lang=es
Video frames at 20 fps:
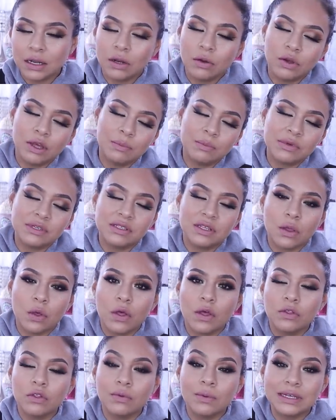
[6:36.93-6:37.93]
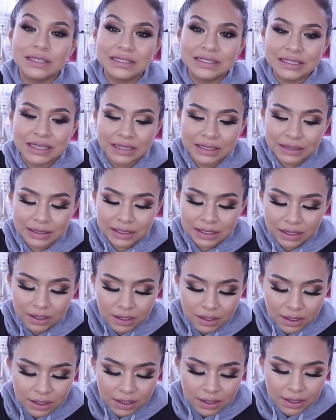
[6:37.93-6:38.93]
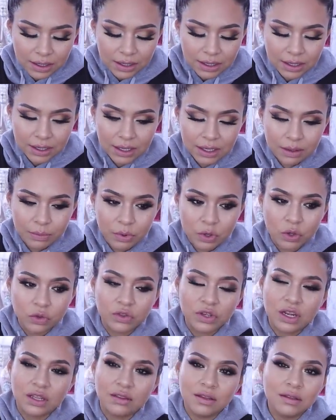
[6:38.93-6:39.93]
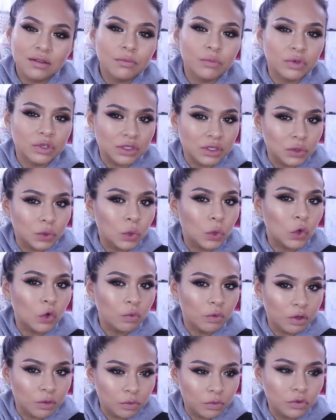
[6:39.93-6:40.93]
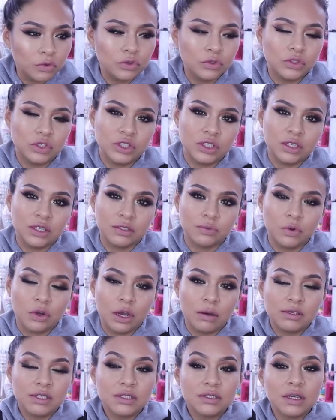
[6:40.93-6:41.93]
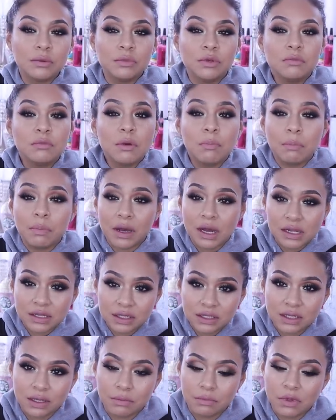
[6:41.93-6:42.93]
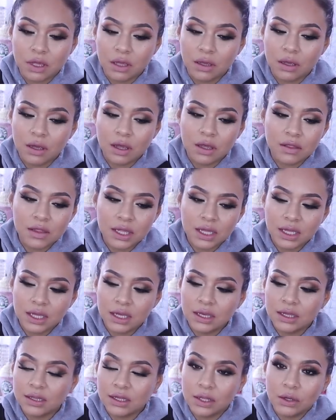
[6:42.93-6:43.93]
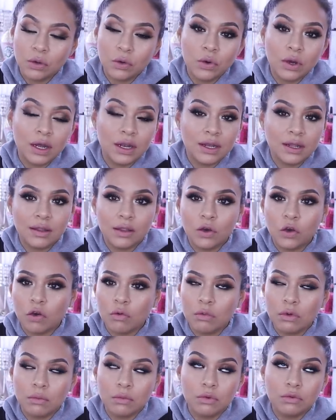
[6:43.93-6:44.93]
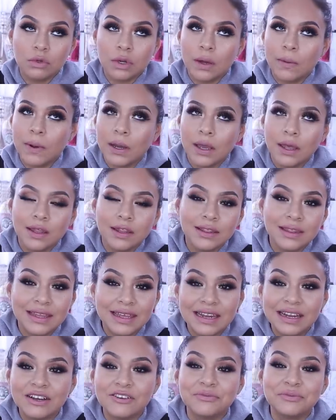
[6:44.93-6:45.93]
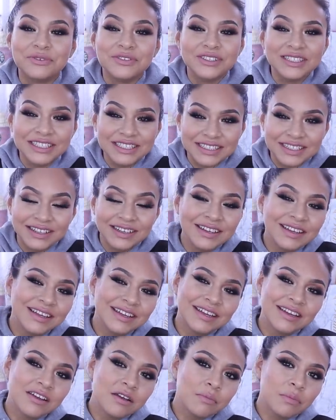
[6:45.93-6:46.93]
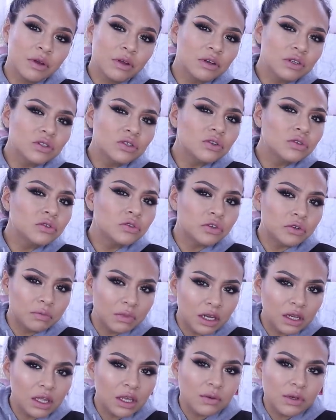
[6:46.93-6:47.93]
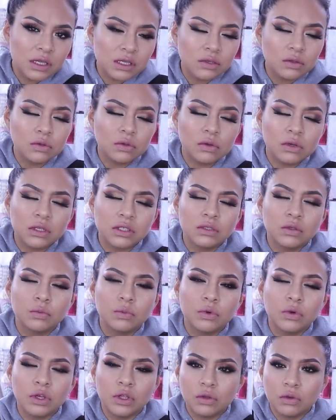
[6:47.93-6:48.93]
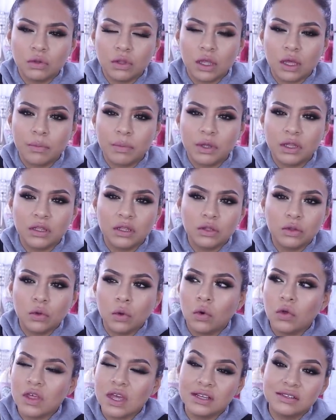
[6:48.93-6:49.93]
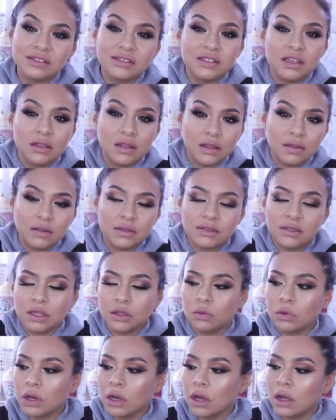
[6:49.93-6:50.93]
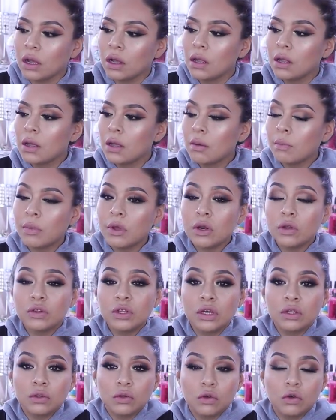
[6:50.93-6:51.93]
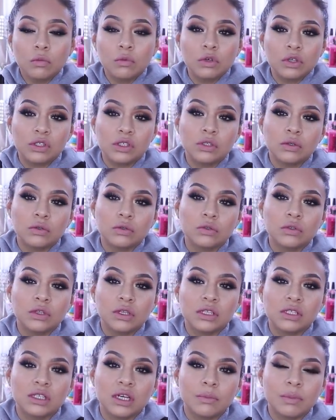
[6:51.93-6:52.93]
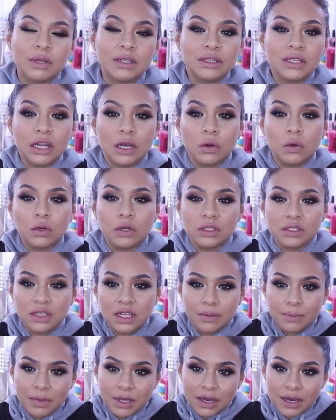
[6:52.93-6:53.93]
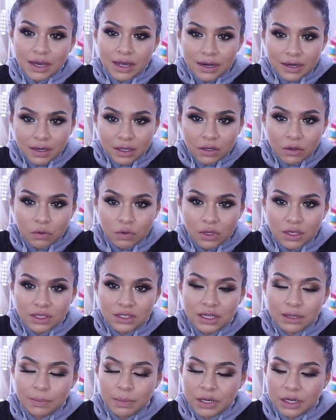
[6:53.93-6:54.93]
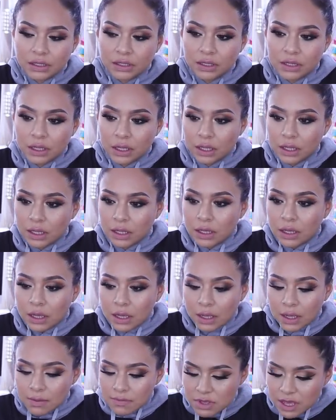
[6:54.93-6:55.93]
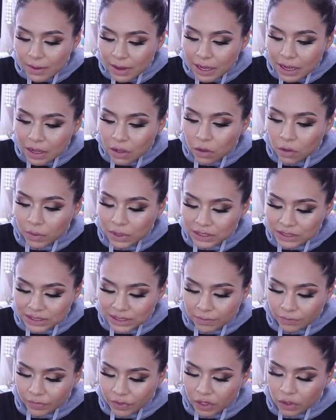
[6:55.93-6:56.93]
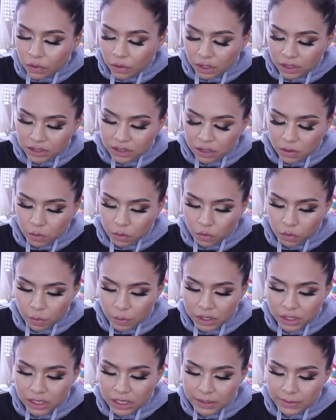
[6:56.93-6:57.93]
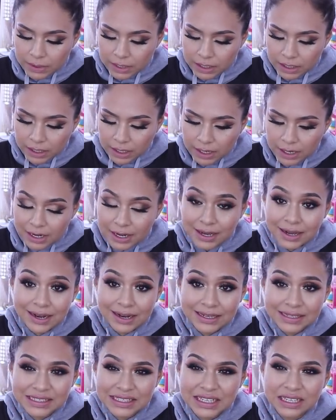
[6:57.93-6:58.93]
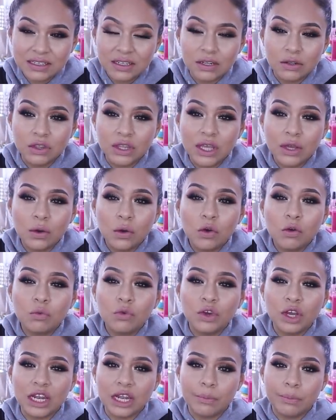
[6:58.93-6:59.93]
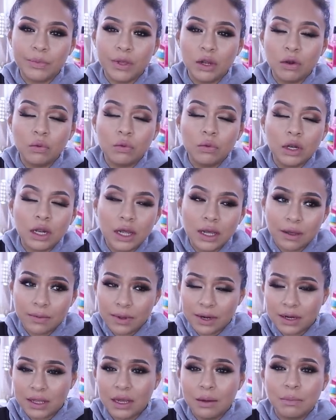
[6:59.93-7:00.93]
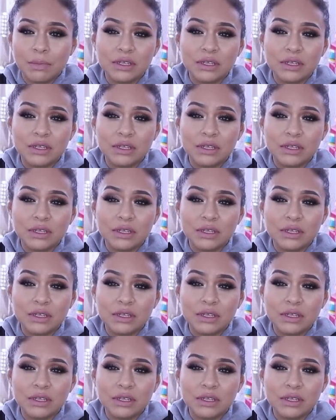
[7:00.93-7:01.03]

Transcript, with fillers: era lo que me está ayudando bastante. Eh, pero traten pues de no comer mucho, chicas, porque a veces a mí me pasa también, hay días en que tengo ganas de comerme una vaca entera, como dicen pero es lo normal que a veces uno les dé un poquito de apetito o de ansiedad estando acá. Pero tanto como les digo, de utilizar pantalones que me agarren lo que es la parte de aquí. Y he bajado bastante lo que es el volumen de la barriga, la grasa. Tengo como que la piel, la barriga